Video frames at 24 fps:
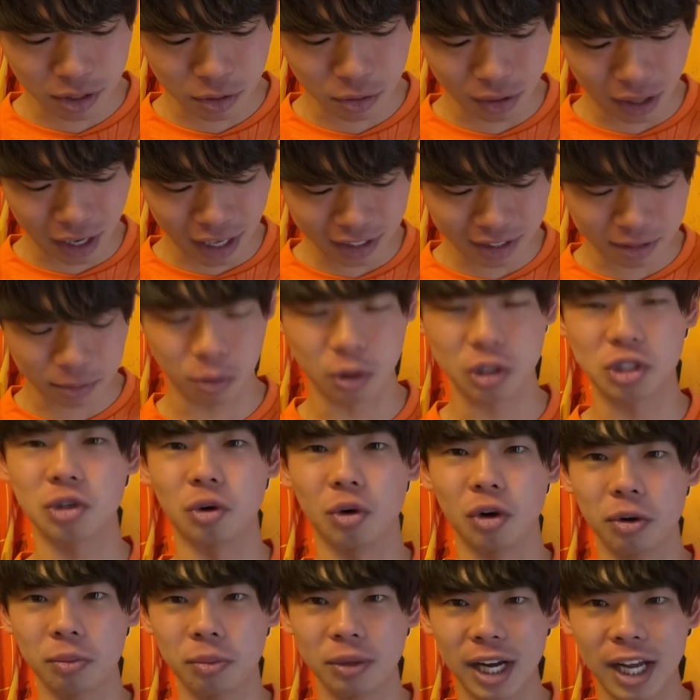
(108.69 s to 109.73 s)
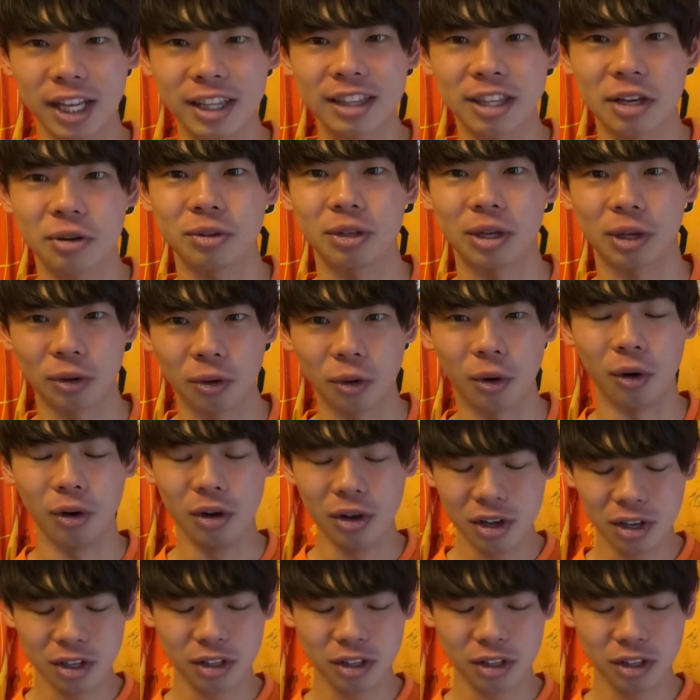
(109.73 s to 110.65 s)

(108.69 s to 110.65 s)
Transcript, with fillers: うわーってもちろん俺もなってるんだけど、